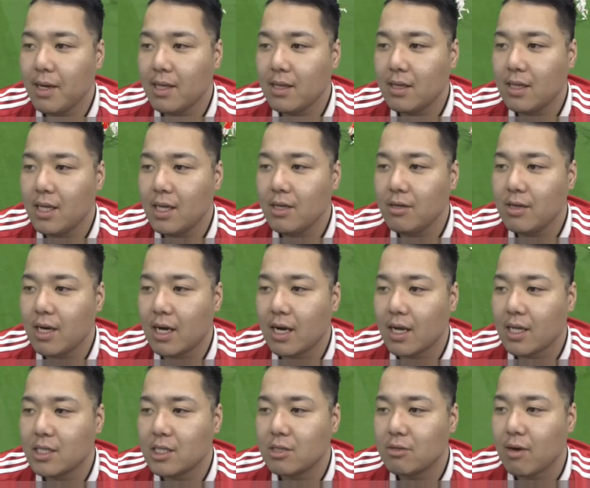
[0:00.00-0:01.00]
まっているか
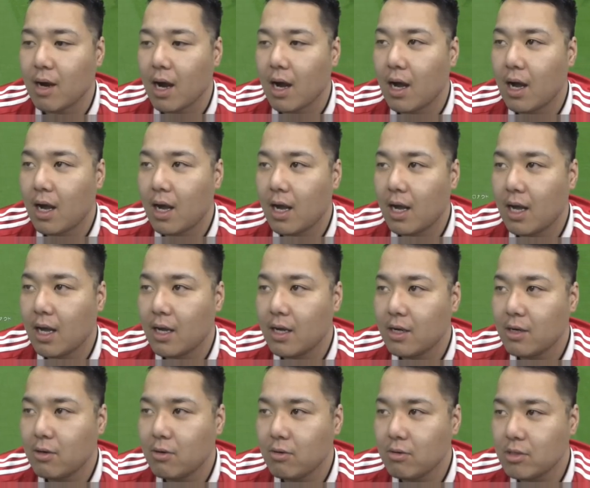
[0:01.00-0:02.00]
ら、あっちは。
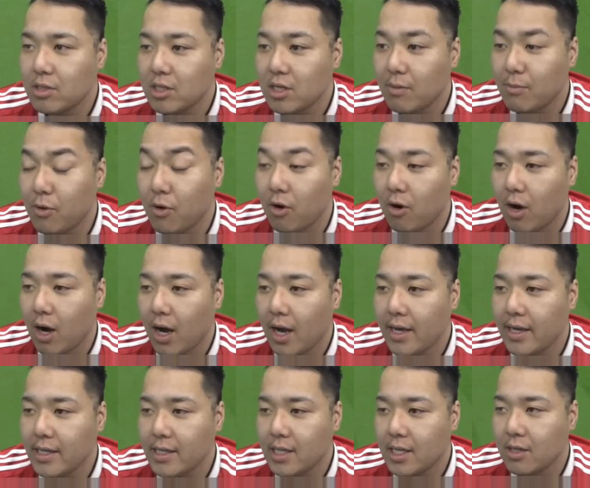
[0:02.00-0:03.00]
こっちはもう、
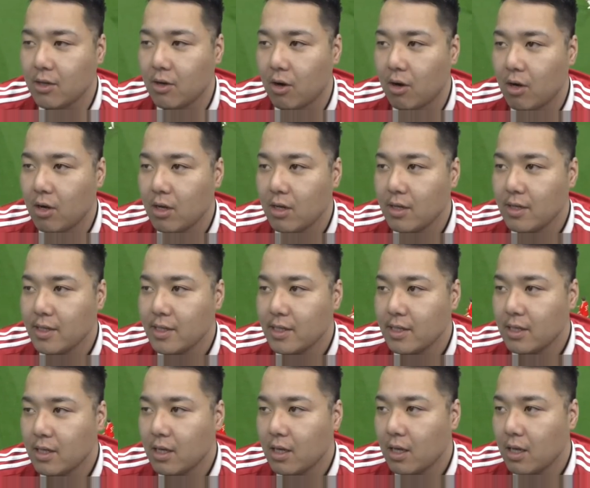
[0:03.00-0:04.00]
相手の、
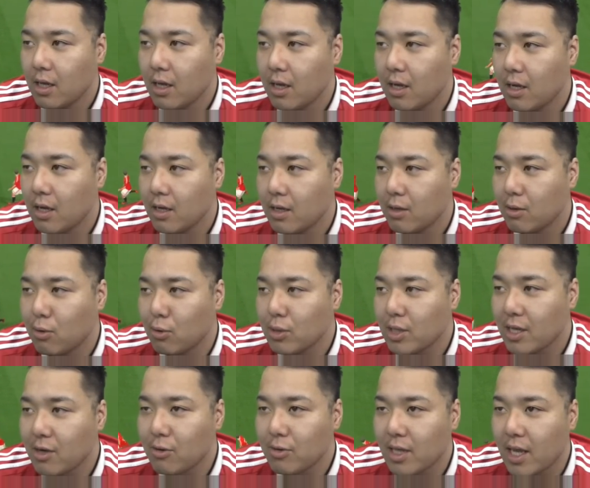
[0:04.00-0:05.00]
後
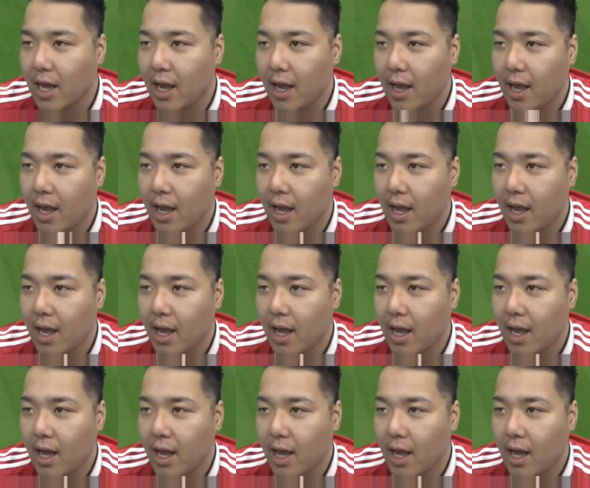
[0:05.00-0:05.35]
手後手。